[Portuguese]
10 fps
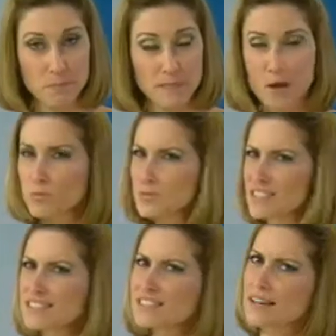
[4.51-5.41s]
que alguns
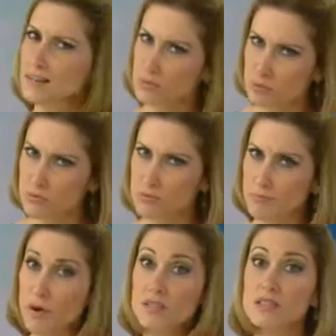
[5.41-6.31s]
insetos
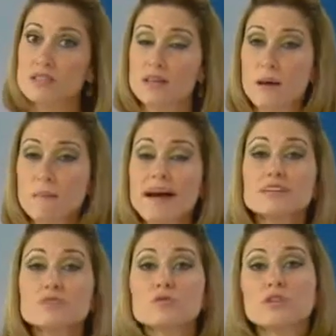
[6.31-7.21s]
podem ser
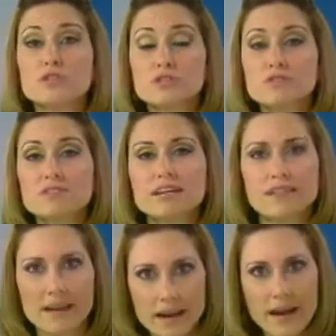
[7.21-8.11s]
mais nutritivos
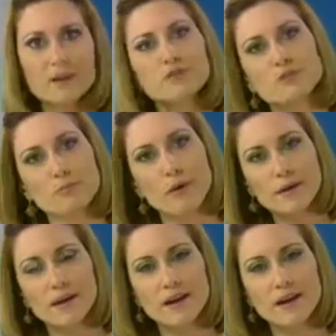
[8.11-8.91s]
até que a carne de boi.